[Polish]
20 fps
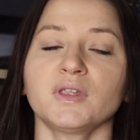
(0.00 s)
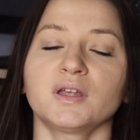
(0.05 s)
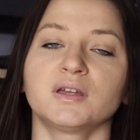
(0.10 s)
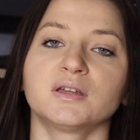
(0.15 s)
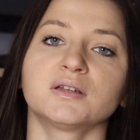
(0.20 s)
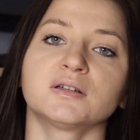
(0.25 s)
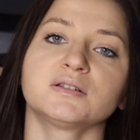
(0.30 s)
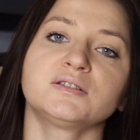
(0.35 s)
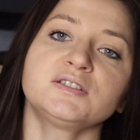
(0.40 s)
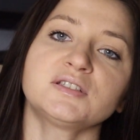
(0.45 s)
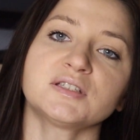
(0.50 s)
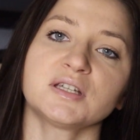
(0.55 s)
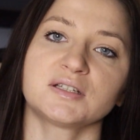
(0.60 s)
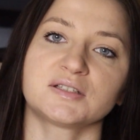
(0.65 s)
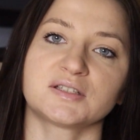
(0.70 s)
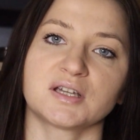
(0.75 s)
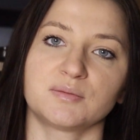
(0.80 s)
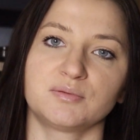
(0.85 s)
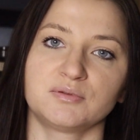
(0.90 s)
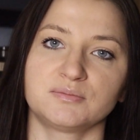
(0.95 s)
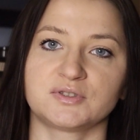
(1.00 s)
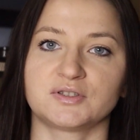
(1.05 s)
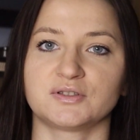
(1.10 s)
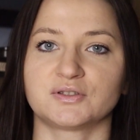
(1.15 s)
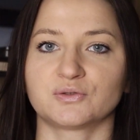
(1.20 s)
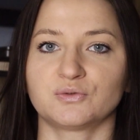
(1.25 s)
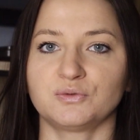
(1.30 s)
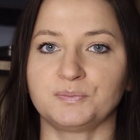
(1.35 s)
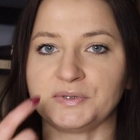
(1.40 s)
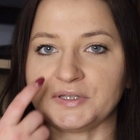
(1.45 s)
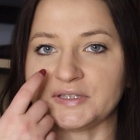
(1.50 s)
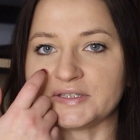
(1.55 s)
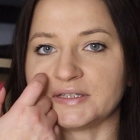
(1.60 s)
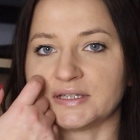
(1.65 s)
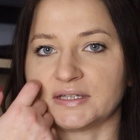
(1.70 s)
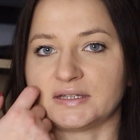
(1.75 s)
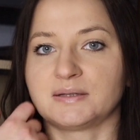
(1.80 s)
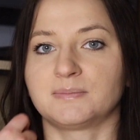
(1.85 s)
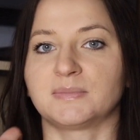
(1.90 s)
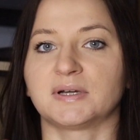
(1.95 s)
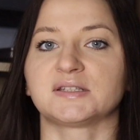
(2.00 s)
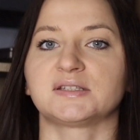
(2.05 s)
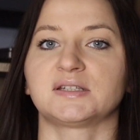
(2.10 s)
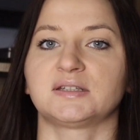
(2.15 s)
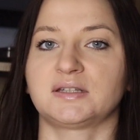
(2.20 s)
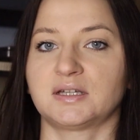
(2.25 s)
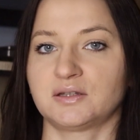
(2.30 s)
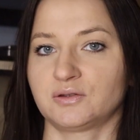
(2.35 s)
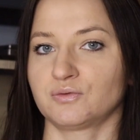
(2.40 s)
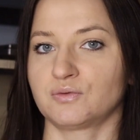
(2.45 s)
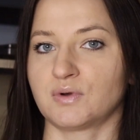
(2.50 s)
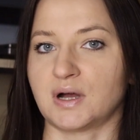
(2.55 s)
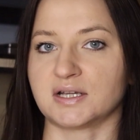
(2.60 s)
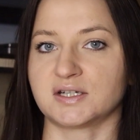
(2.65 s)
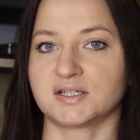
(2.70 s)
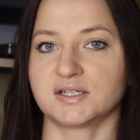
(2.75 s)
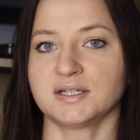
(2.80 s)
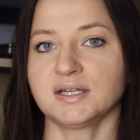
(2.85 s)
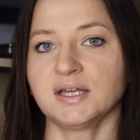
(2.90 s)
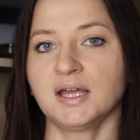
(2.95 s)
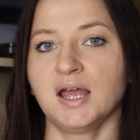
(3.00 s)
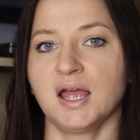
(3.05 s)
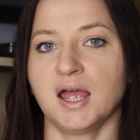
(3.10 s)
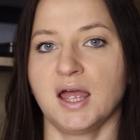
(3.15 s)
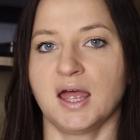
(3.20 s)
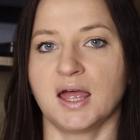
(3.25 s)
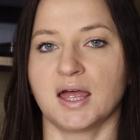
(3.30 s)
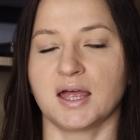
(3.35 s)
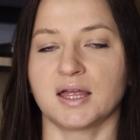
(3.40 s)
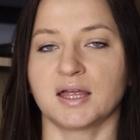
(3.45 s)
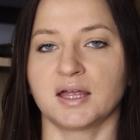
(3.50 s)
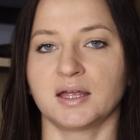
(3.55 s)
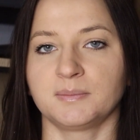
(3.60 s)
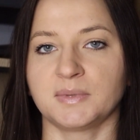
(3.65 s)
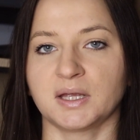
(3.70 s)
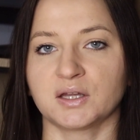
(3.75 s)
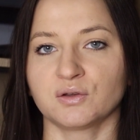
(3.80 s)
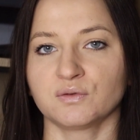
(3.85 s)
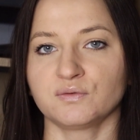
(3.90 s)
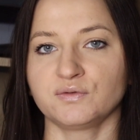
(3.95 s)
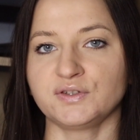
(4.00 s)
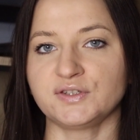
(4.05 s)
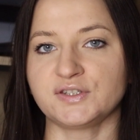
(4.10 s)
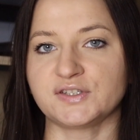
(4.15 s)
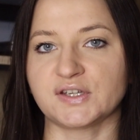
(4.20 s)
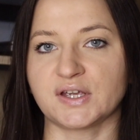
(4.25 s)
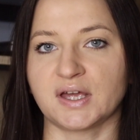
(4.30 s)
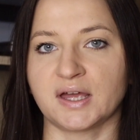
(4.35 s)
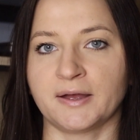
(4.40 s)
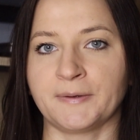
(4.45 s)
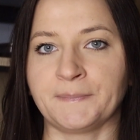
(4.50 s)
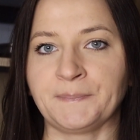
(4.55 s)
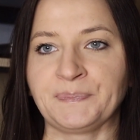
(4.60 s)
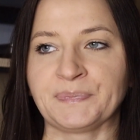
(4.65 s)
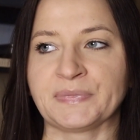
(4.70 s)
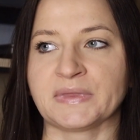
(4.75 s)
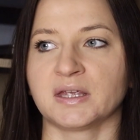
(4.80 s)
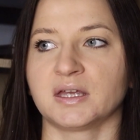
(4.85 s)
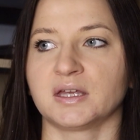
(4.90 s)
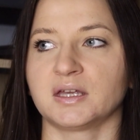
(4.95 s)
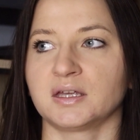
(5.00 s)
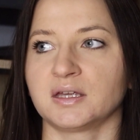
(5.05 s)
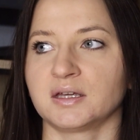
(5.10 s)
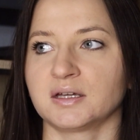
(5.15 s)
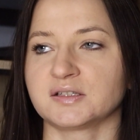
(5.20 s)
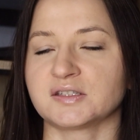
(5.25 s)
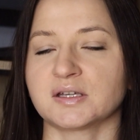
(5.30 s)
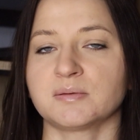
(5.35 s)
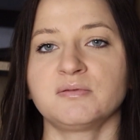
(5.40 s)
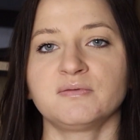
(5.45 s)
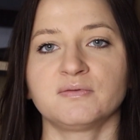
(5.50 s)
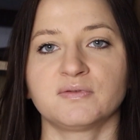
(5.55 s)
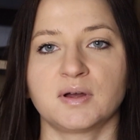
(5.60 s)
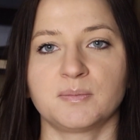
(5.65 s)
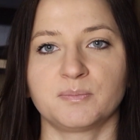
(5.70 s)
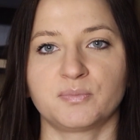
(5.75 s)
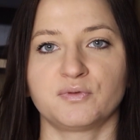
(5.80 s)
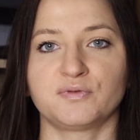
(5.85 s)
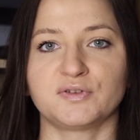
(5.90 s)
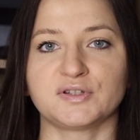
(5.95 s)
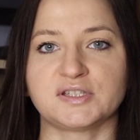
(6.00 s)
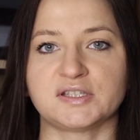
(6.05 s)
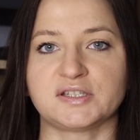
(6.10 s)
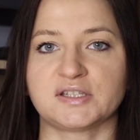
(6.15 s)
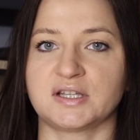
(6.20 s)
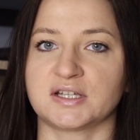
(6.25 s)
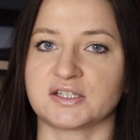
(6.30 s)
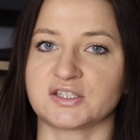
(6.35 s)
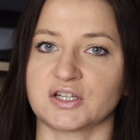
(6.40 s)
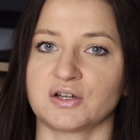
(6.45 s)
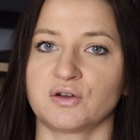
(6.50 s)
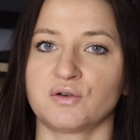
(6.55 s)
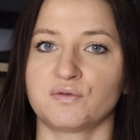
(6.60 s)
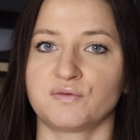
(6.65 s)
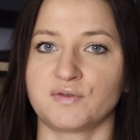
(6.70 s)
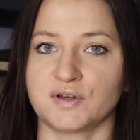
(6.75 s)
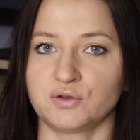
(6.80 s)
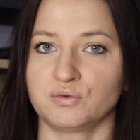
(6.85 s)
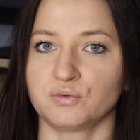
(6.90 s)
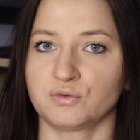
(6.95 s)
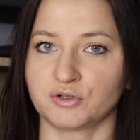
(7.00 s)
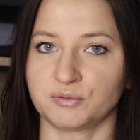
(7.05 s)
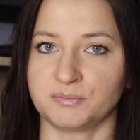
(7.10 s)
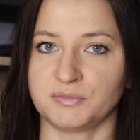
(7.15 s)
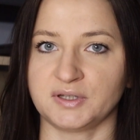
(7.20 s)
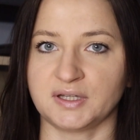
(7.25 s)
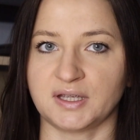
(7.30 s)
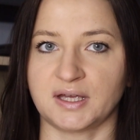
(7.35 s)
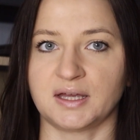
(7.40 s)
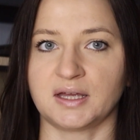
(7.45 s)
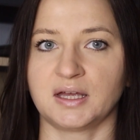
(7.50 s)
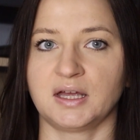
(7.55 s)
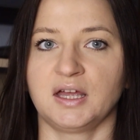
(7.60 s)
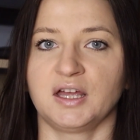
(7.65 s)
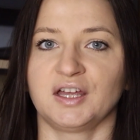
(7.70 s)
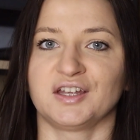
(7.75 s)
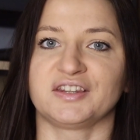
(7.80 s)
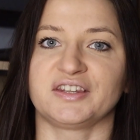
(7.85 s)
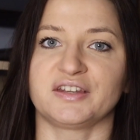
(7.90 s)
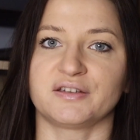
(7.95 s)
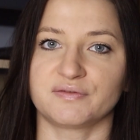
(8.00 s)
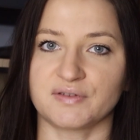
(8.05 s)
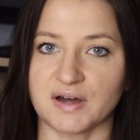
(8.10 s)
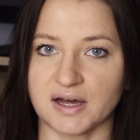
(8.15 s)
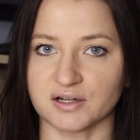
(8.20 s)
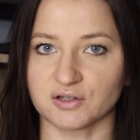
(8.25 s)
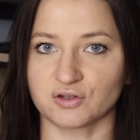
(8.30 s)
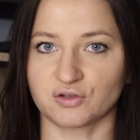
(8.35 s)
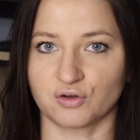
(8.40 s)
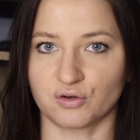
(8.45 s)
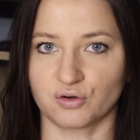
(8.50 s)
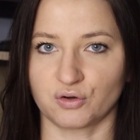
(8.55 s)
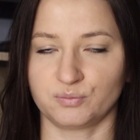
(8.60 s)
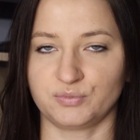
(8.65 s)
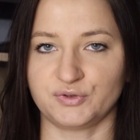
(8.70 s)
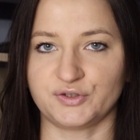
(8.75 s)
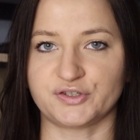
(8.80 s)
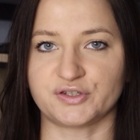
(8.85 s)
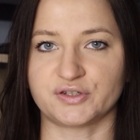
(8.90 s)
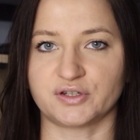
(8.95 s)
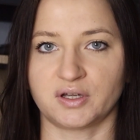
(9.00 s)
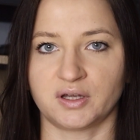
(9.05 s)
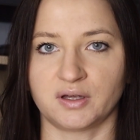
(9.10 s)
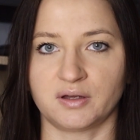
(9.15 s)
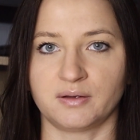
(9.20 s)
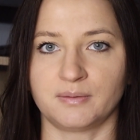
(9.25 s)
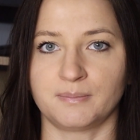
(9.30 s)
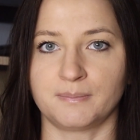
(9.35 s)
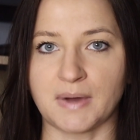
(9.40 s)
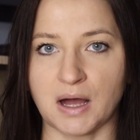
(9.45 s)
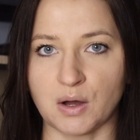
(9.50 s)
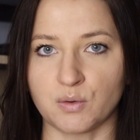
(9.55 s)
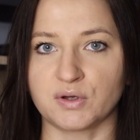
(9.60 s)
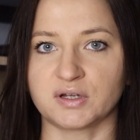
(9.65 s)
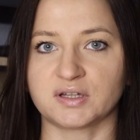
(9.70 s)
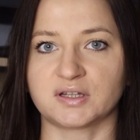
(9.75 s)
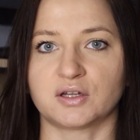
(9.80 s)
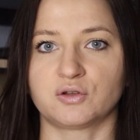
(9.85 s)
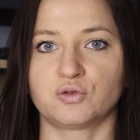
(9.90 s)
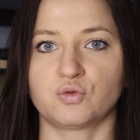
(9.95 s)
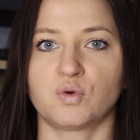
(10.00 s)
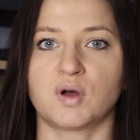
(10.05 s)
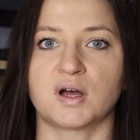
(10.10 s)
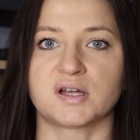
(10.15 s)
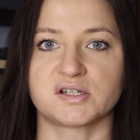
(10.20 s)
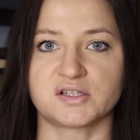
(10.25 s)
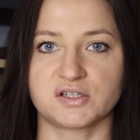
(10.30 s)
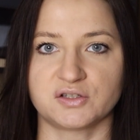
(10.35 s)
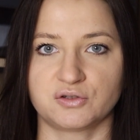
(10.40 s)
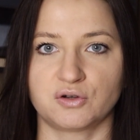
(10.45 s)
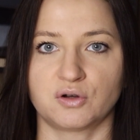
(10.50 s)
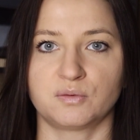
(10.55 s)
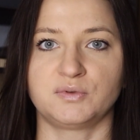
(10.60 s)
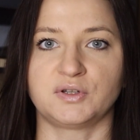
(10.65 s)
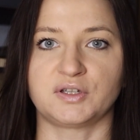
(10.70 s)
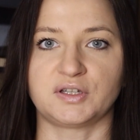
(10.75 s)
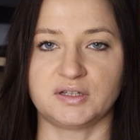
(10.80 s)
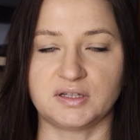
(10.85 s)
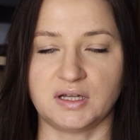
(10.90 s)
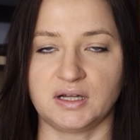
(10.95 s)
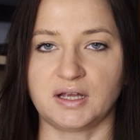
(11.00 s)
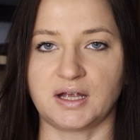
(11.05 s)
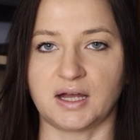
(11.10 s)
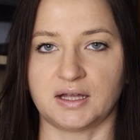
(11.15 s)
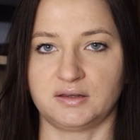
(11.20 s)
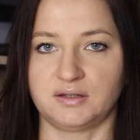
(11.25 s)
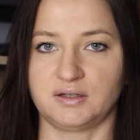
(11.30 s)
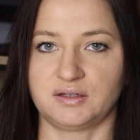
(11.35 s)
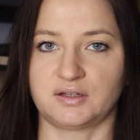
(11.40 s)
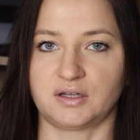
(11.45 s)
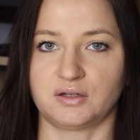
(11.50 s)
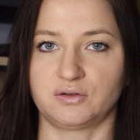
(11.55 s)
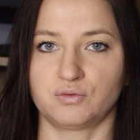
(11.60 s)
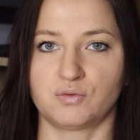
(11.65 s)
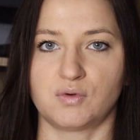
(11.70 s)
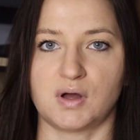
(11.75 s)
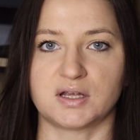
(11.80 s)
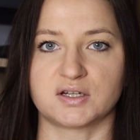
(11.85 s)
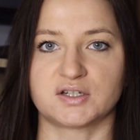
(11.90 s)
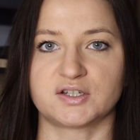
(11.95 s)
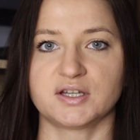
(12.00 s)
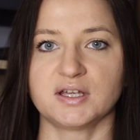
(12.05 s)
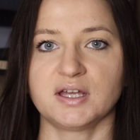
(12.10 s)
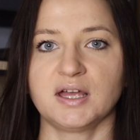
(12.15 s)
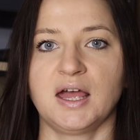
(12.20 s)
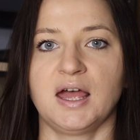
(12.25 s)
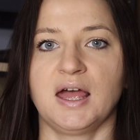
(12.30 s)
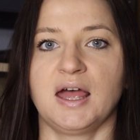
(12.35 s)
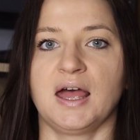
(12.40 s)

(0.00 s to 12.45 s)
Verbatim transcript: E, dzisiaj chciałabym się skupić na temacie tatuaży, e, mianowicie e, chciałabym Wam powiedzieć, dlaczego według mnie nie warto robić małych tatuaży, drobnych i delikatnych tatuaży,